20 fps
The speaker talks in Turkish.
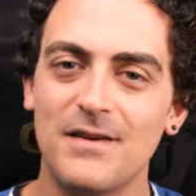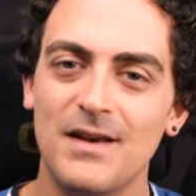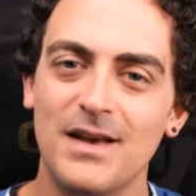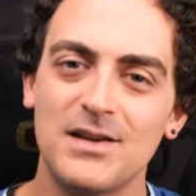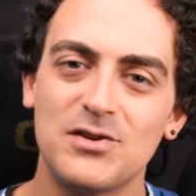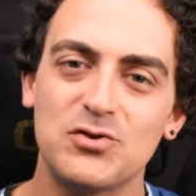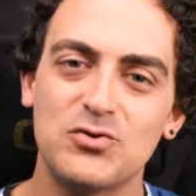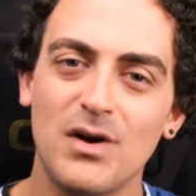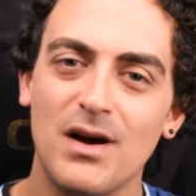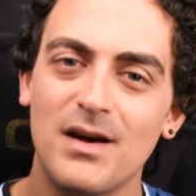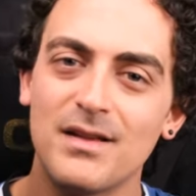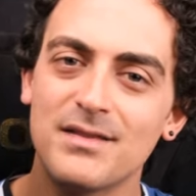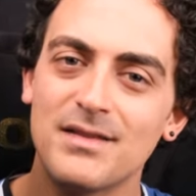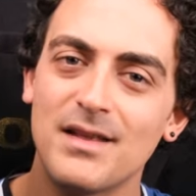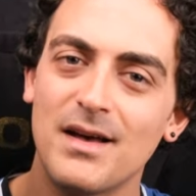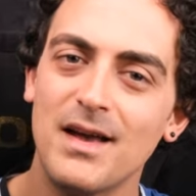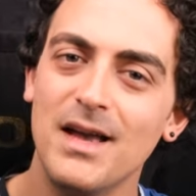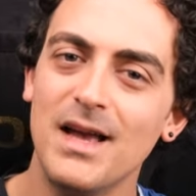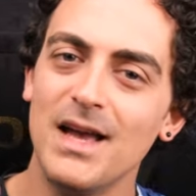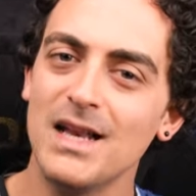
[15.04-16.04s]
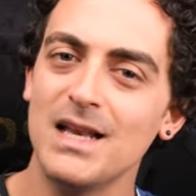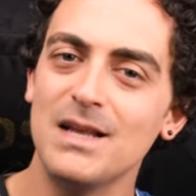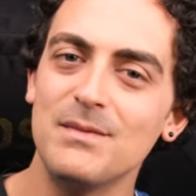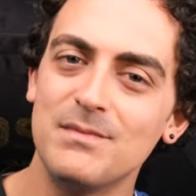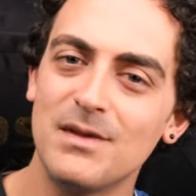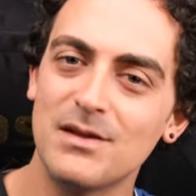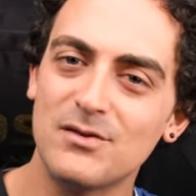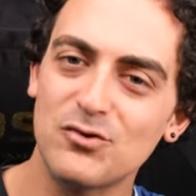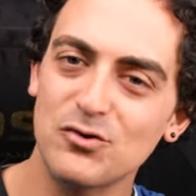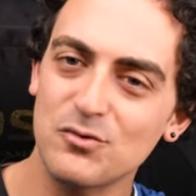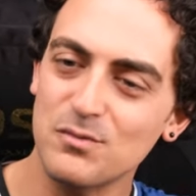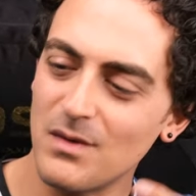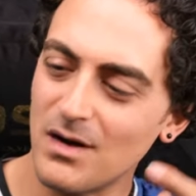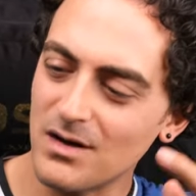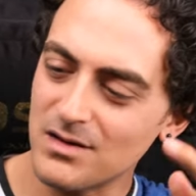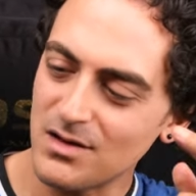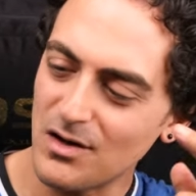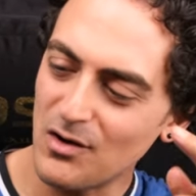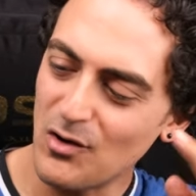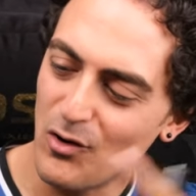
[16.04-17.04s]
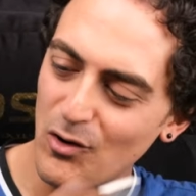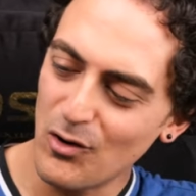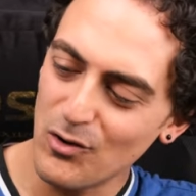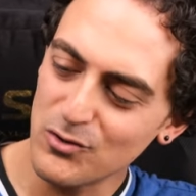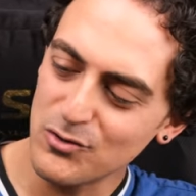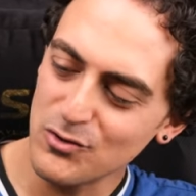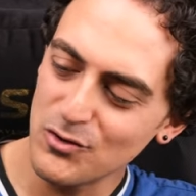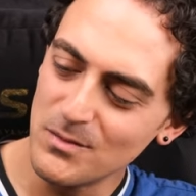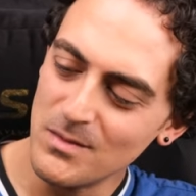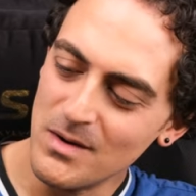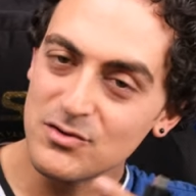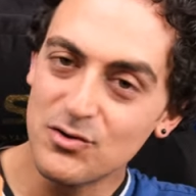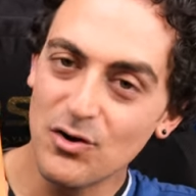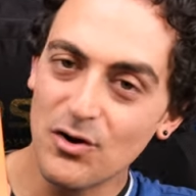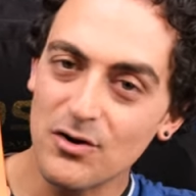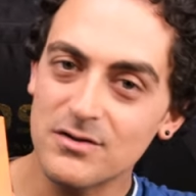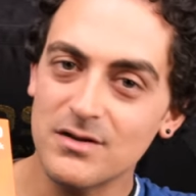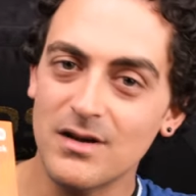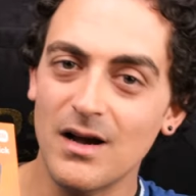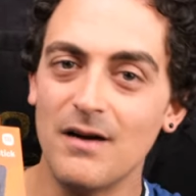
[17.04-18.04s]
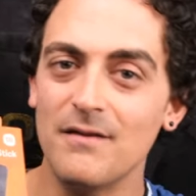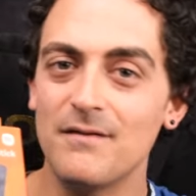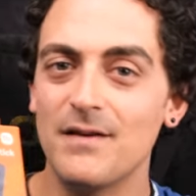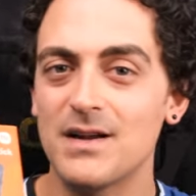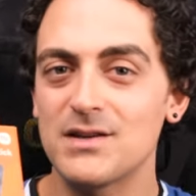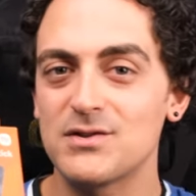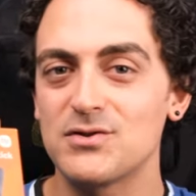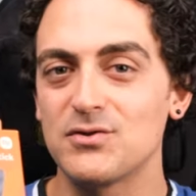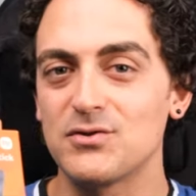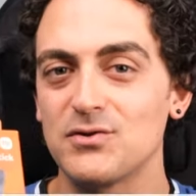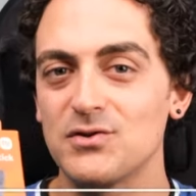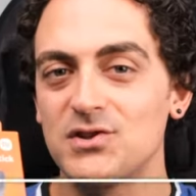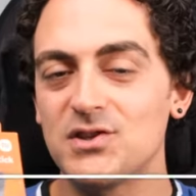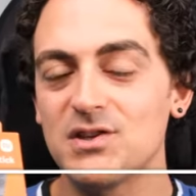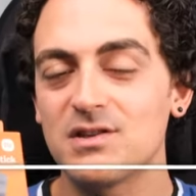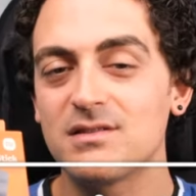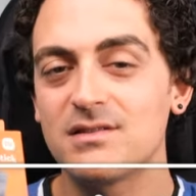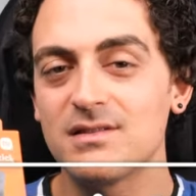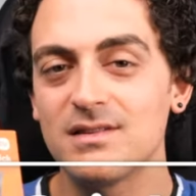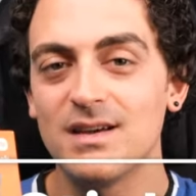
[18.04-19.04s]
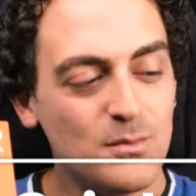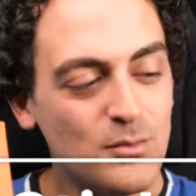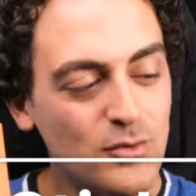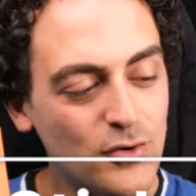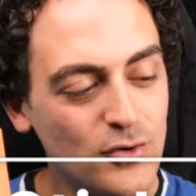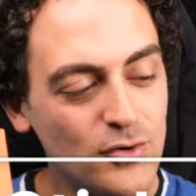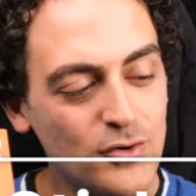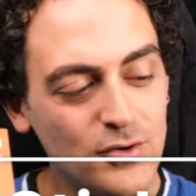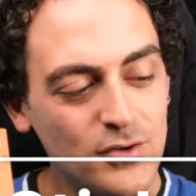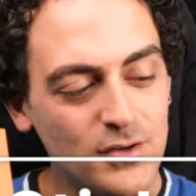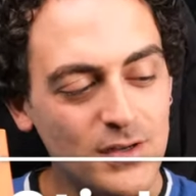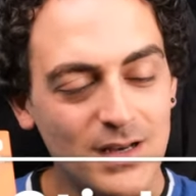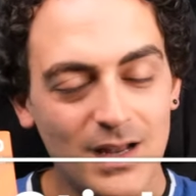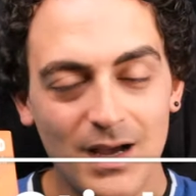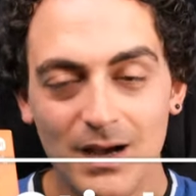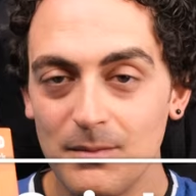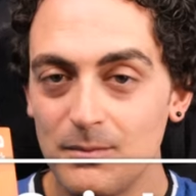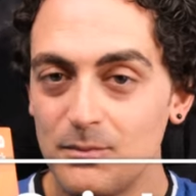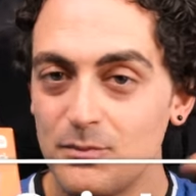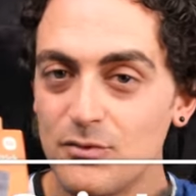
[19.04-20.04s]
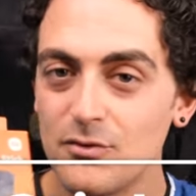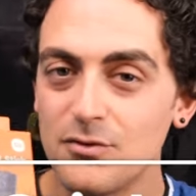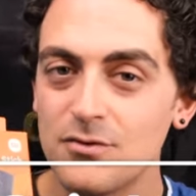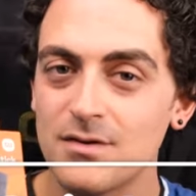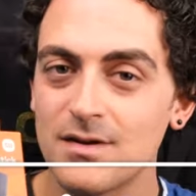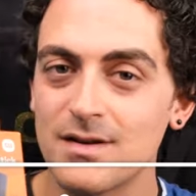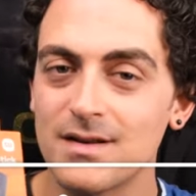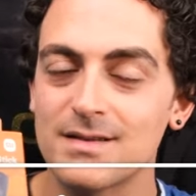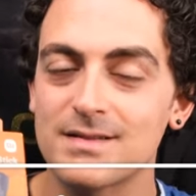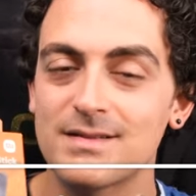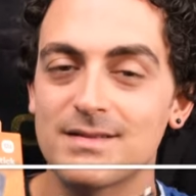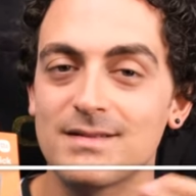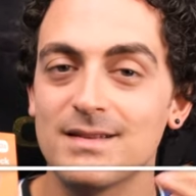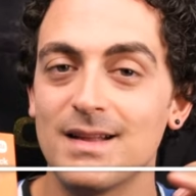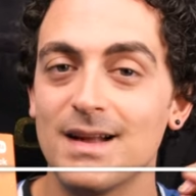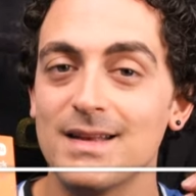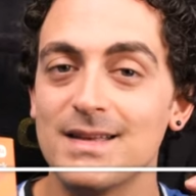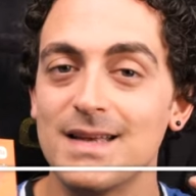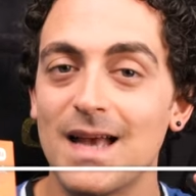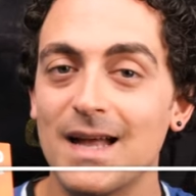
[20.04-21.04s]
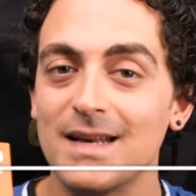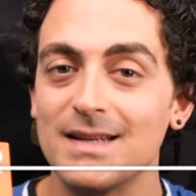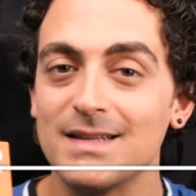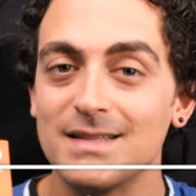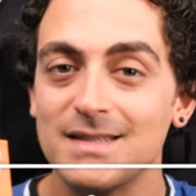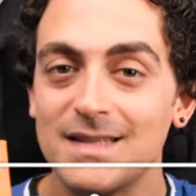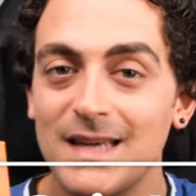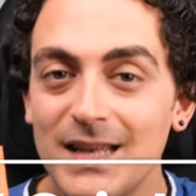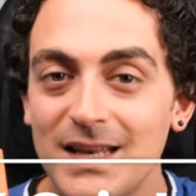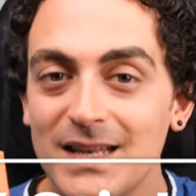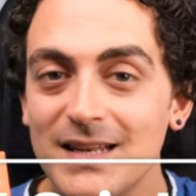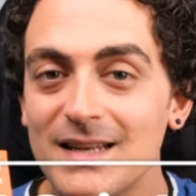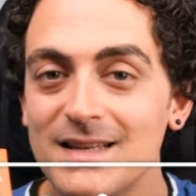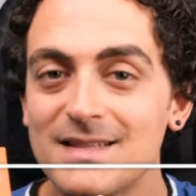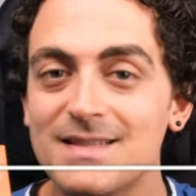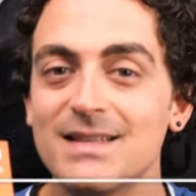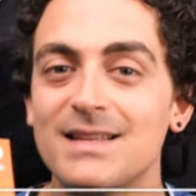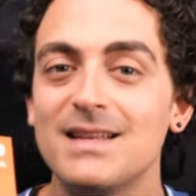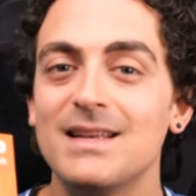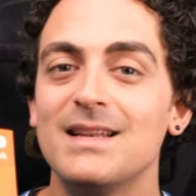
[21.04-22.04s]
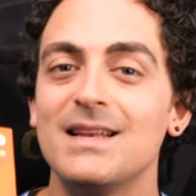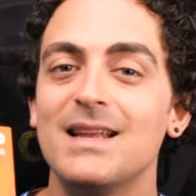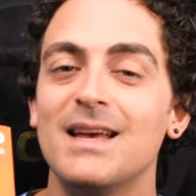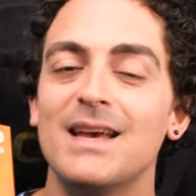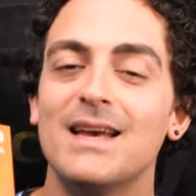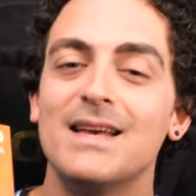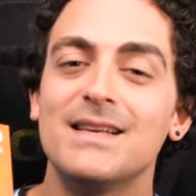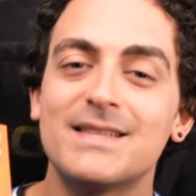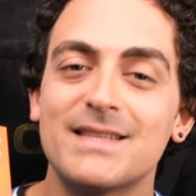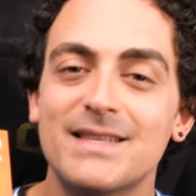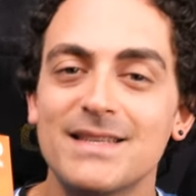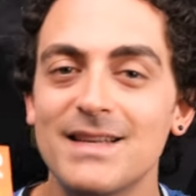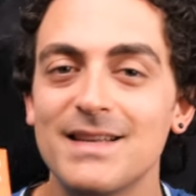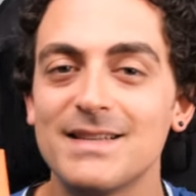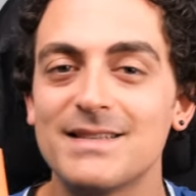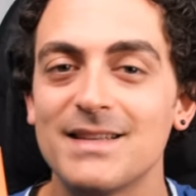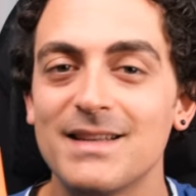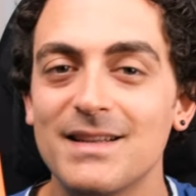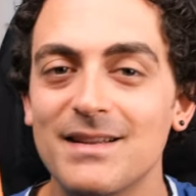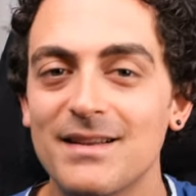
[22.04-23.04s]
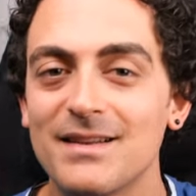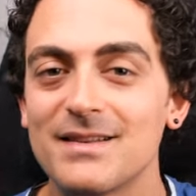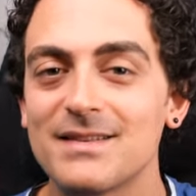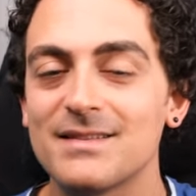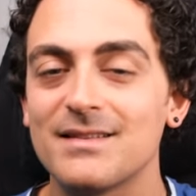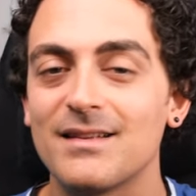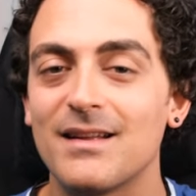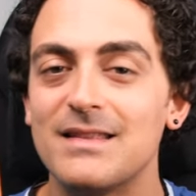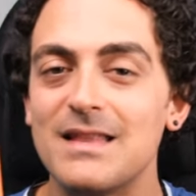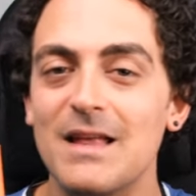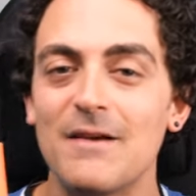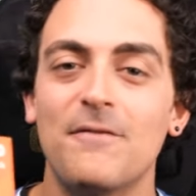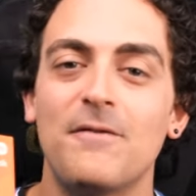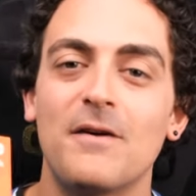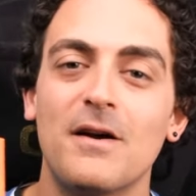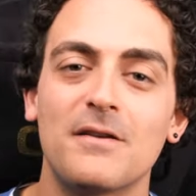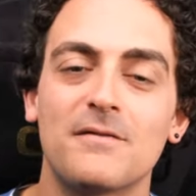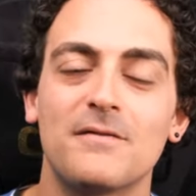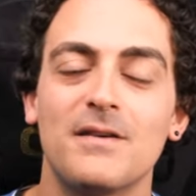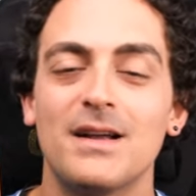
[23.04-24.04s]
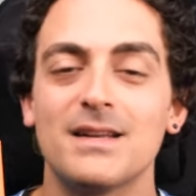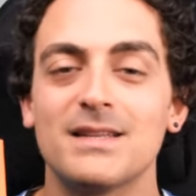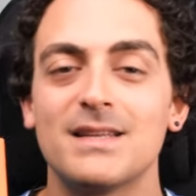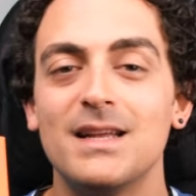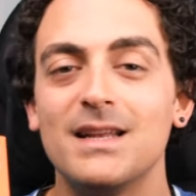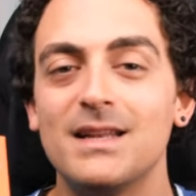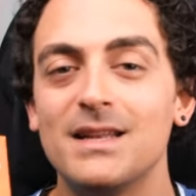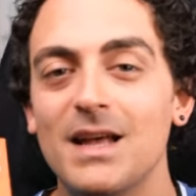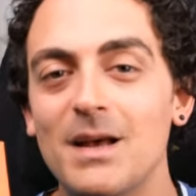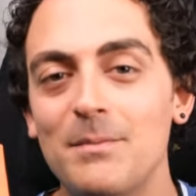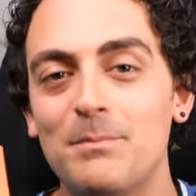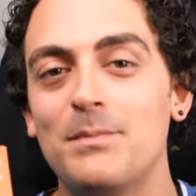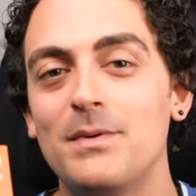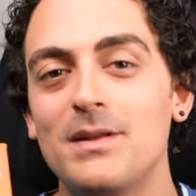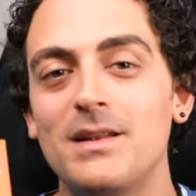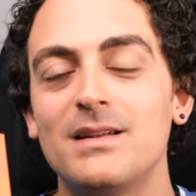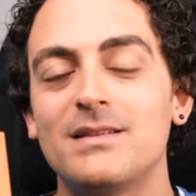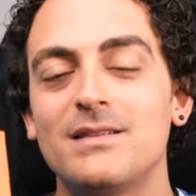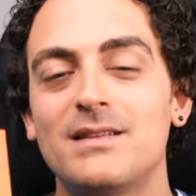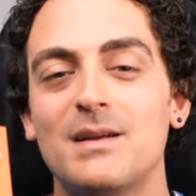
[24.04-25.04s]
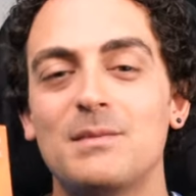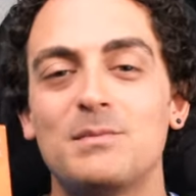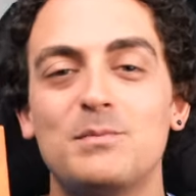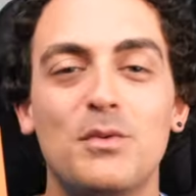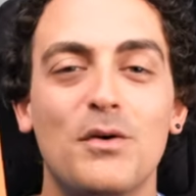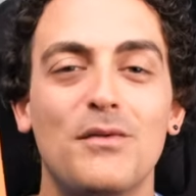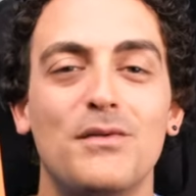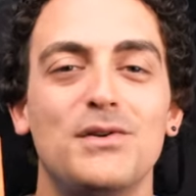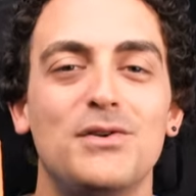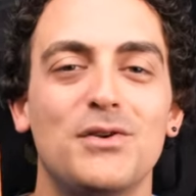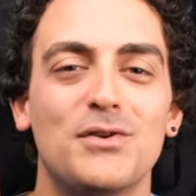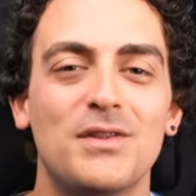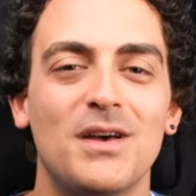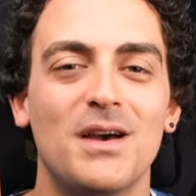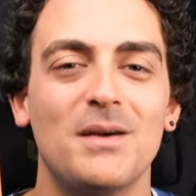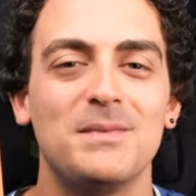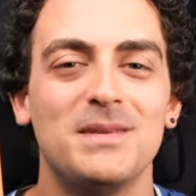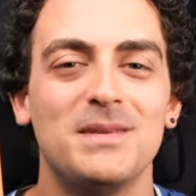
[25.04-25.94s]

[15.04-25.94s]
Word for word: ve şu anda elimde tutmakta olduğum 4K versiyonu çıktı. Bu ürün ile bu ürün arasında yani yeni nesiliyle eski neslin arasında ne fark var? Gelin hep birlikte bu videoda